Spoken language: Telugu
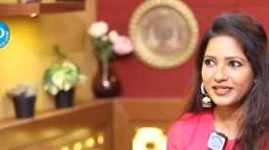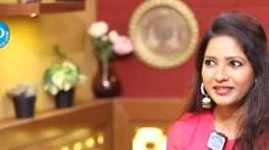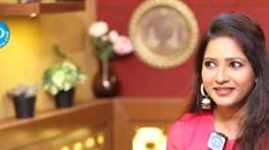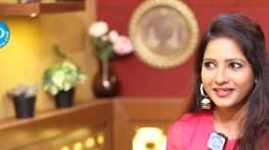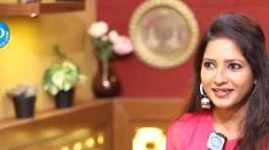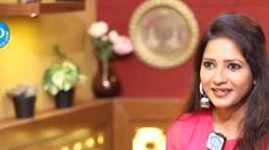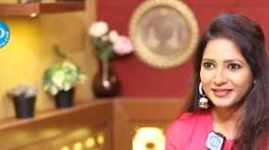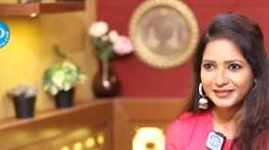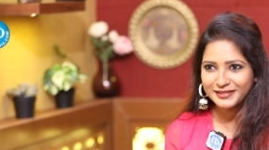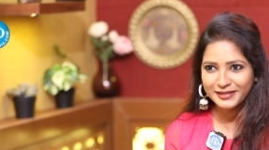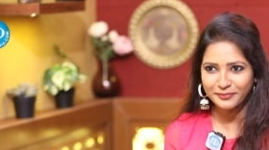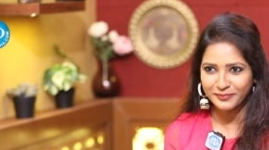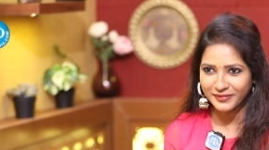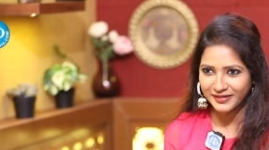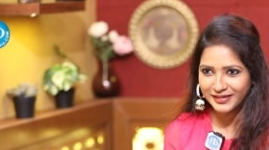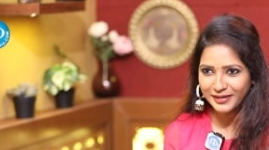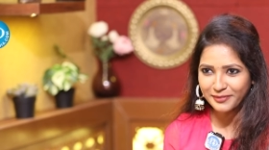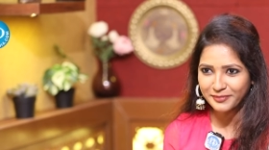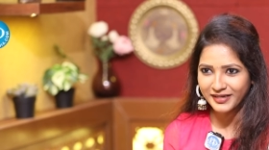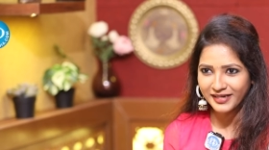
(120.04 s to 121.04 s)
ఇంత
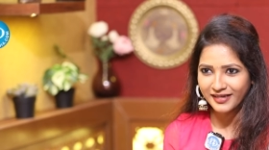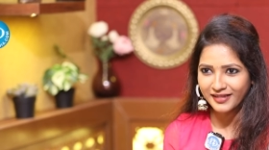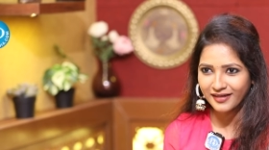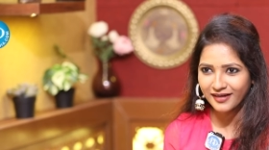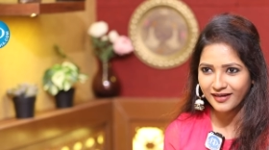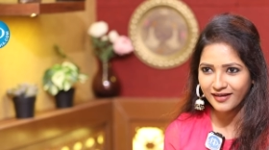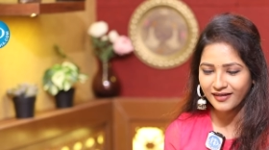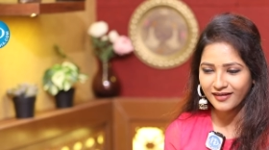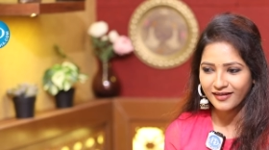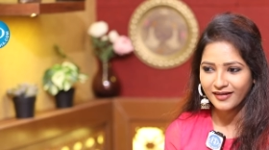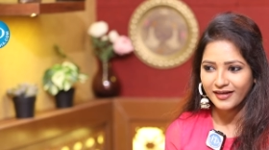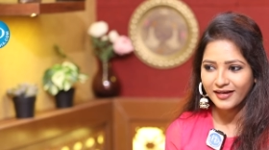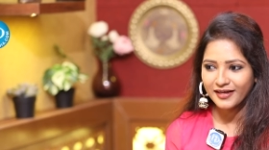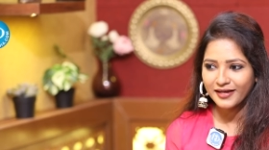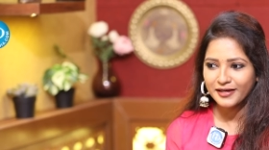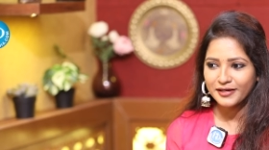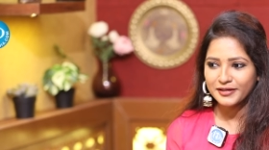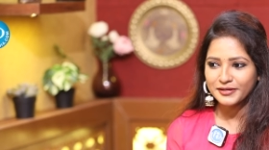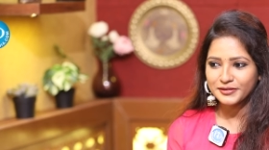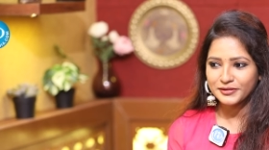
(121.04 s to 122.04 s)
కష్టపడ్డాం కదా
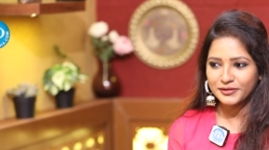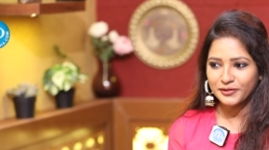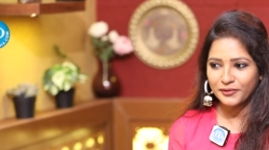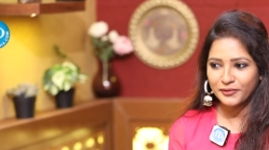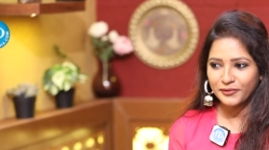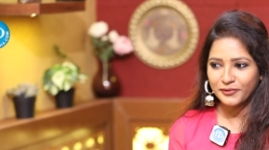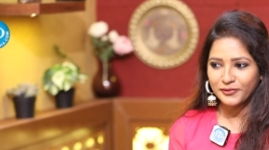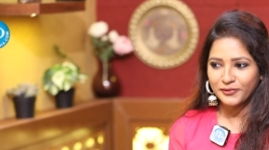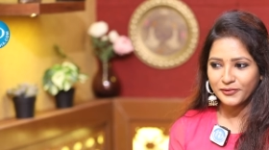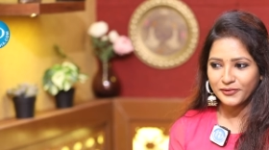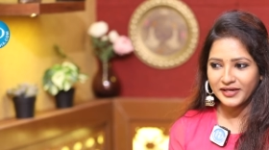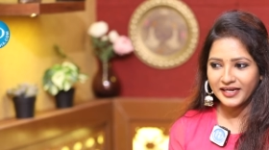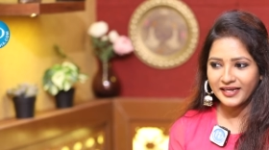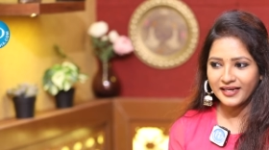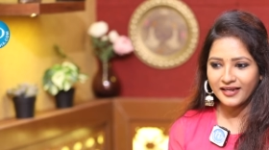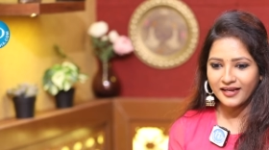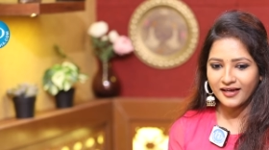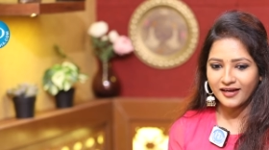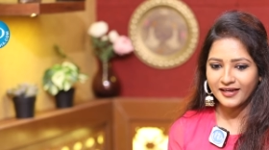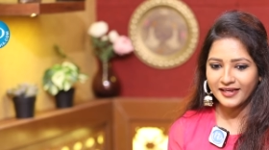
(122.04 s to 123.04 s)
సో
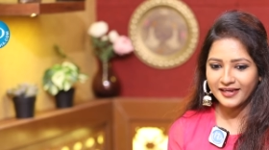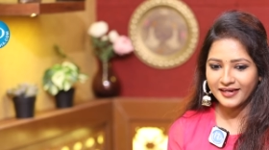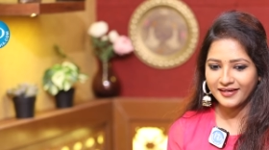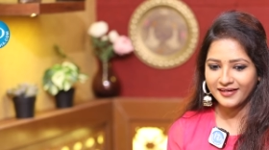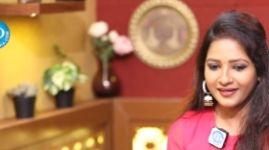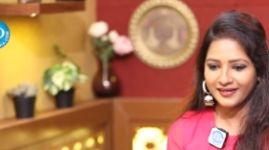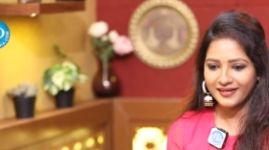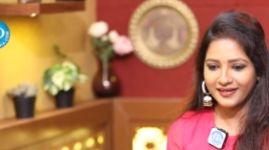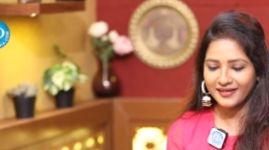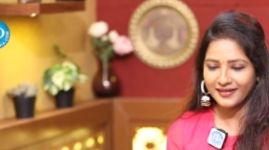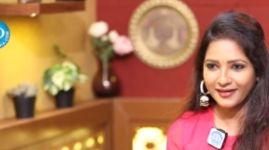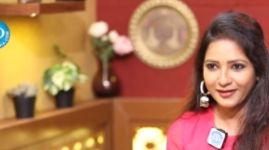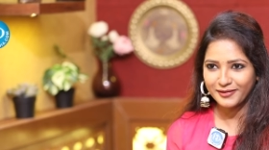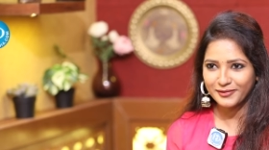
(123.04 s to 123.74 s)
ఎలా ఏంటి అని